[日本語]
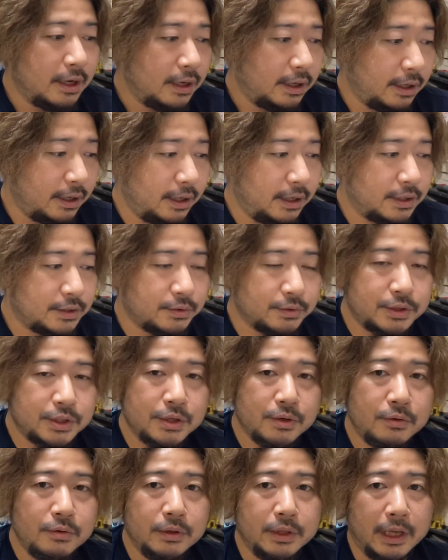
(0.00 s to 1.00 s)
えー、そっち
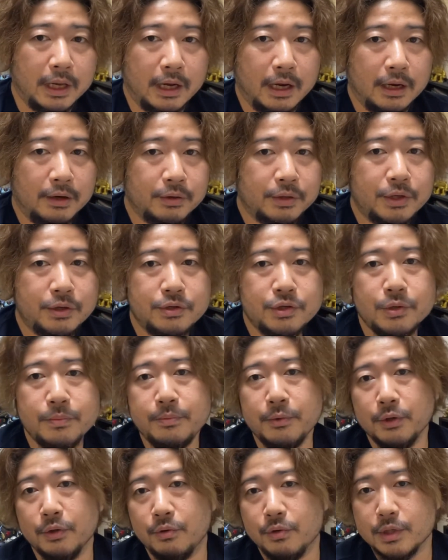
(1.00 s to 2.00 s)
の方で、あの、90
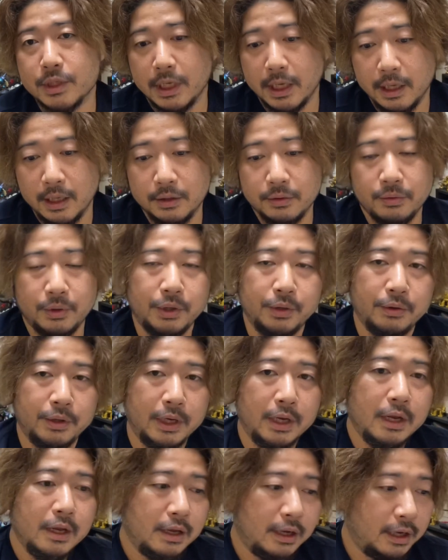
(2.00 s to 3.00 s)
分5000円という
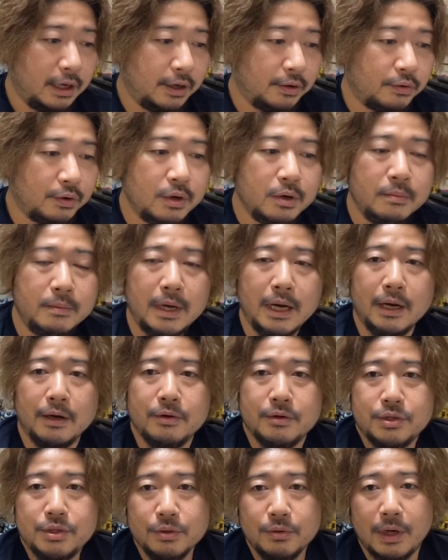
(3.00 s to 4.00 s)
ね、えー、これもまあ、あ
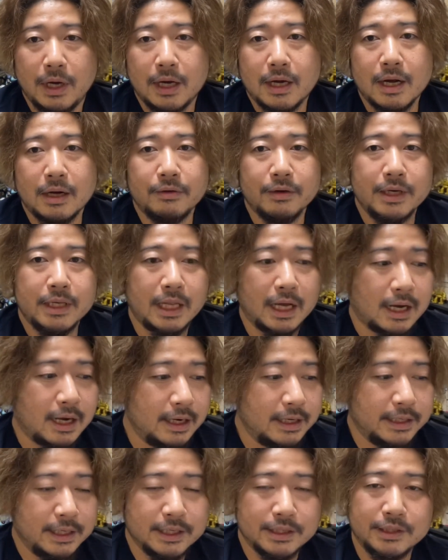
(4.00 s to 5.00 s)
の、超破格に高
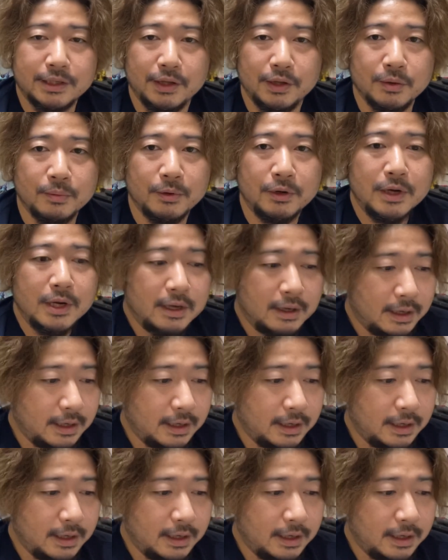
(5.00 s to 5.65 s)
いんですけれども、